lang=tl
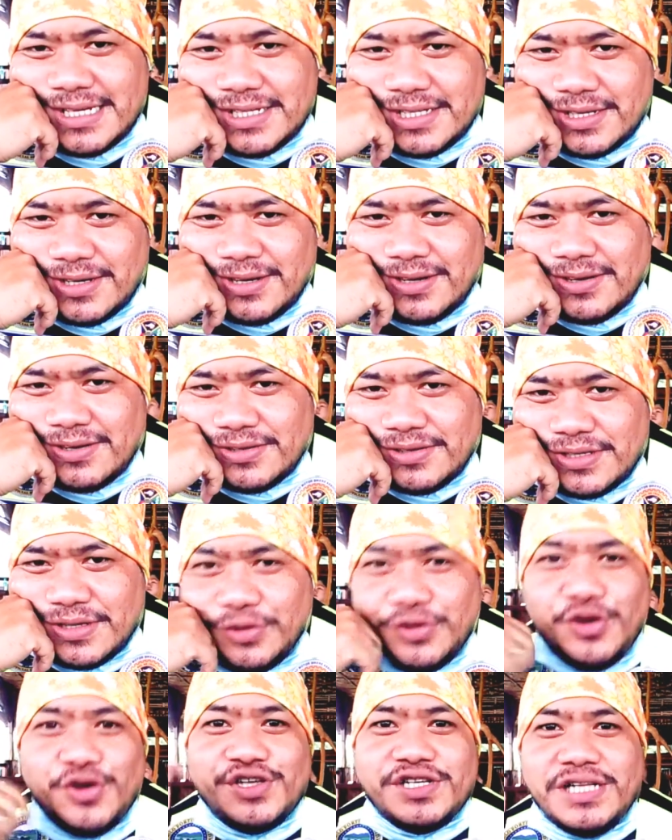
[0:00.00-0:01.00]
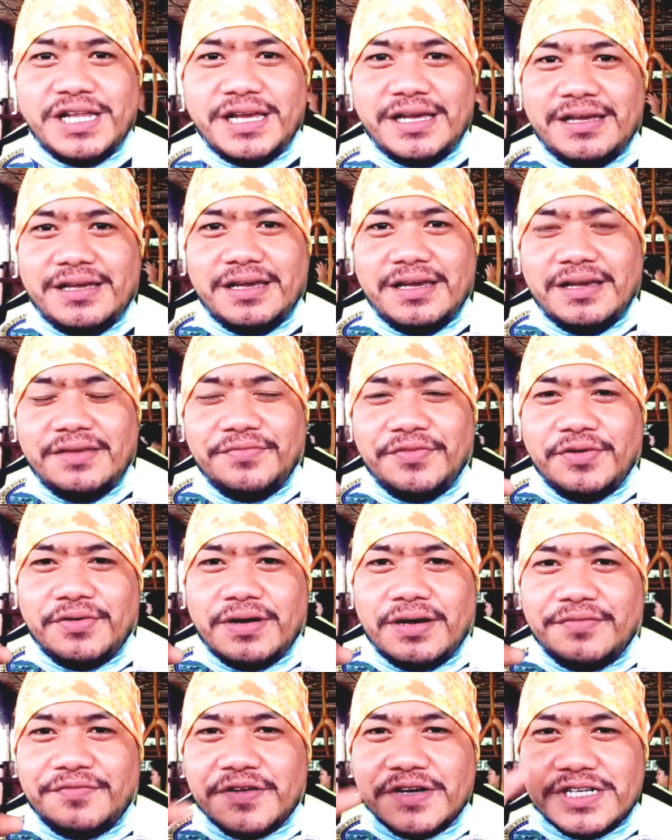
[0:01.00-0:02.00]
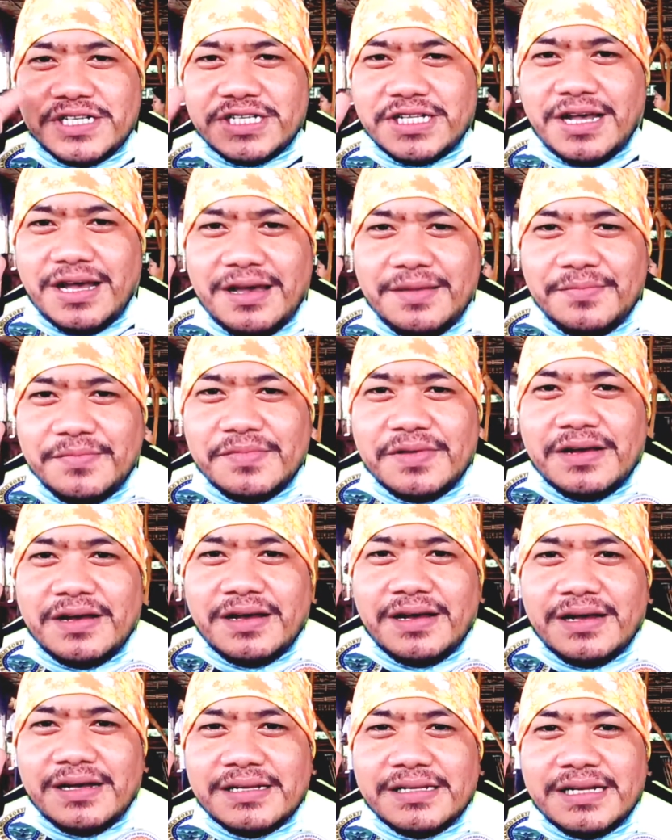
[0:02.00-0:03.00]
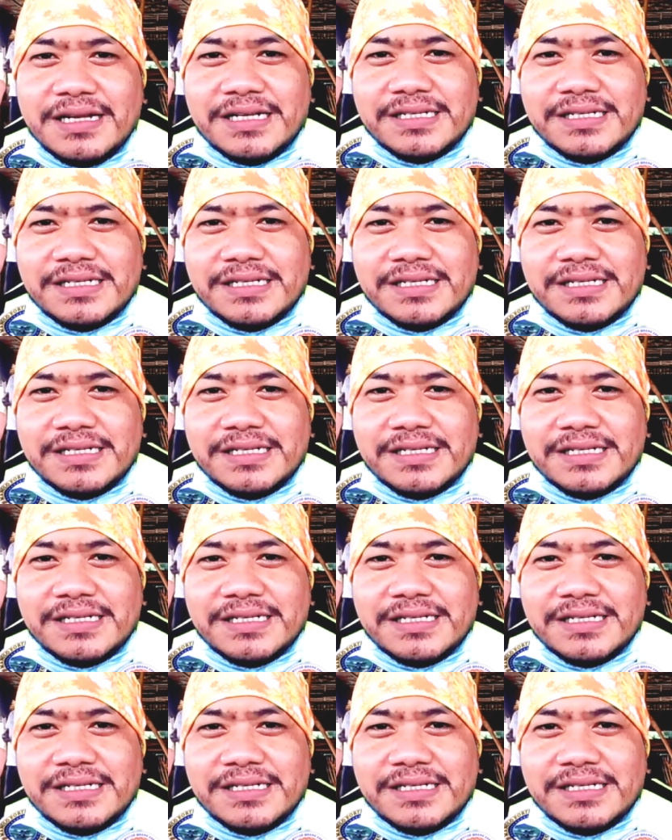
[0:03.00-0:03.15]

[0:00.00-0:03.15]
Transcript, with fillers: So, sa Uyoy Slick. If you are first time uh,